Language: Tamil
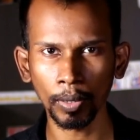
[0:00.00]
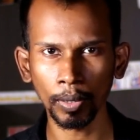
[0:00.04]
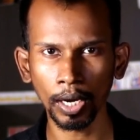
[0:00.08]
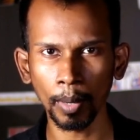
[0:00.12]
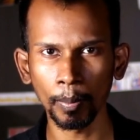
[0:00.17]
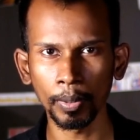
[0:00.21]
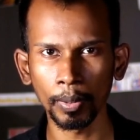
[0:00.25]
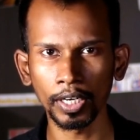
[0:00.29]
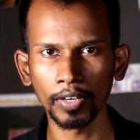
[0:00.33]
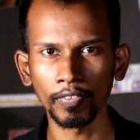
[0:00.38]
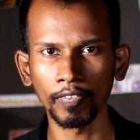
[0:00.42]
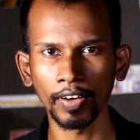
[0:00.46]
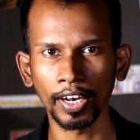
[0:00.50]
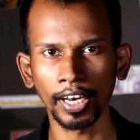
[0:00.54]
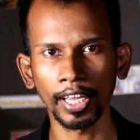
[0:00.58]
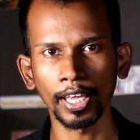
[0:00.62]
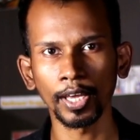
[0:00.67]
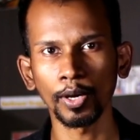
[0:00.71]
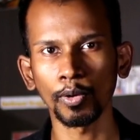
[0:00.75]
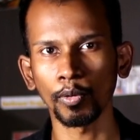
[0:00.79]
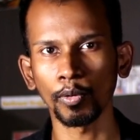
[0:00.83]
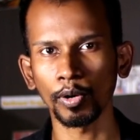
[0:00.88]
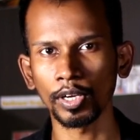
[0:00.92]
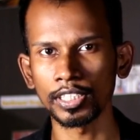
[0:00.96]
ரூபாய் அப்படின்னு
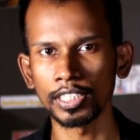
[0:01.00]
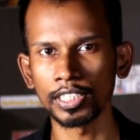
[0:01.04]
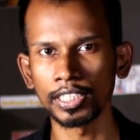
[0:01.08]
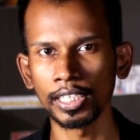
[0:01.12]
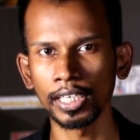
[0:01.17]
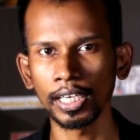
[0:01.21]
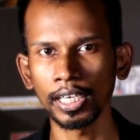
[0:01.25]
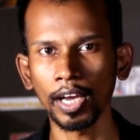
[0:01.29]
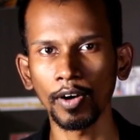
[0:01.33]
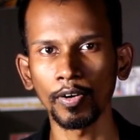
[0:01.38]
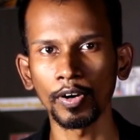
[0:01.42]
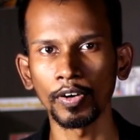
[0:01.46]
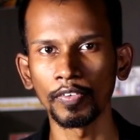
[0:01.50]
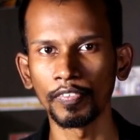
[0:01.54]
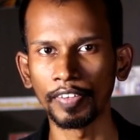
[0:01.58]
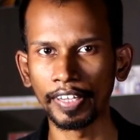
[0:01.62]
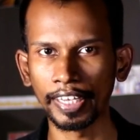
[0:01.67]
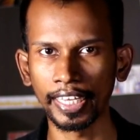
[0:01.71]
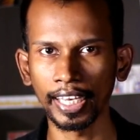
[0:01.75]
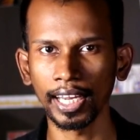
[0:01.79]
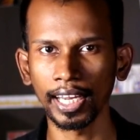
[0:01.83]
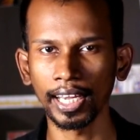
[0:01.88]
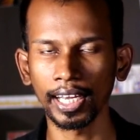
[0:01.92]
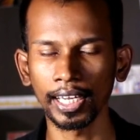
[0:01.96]
விலையை குறைச்சி அவங்க
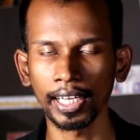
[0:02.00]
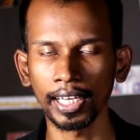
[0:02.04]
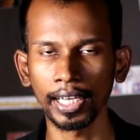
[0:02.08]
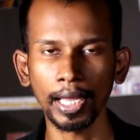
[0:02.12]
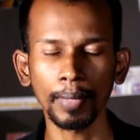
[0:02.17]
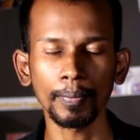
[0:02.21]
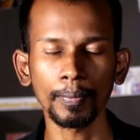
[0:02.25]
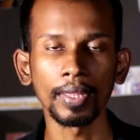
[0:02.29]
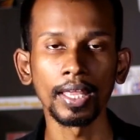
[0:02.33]
விற்கிறாங்க